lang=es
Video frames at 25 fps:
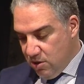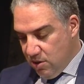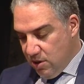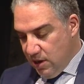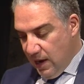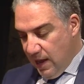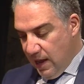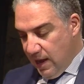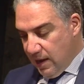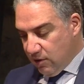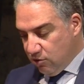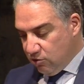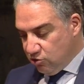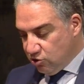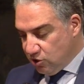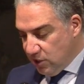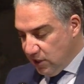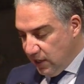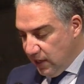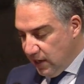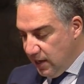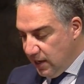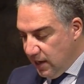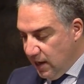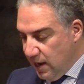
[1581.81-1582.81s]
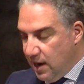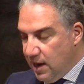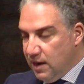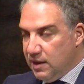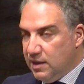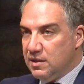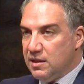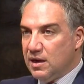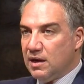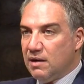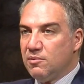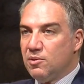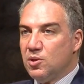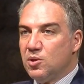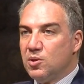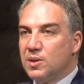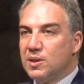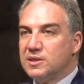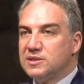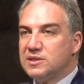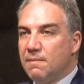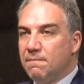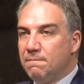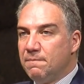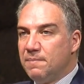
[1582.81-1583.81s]
la consejera, el intercambiador
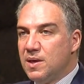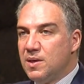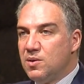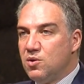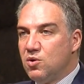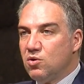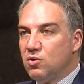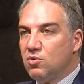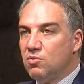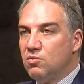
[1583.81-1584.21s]
de San Pedro,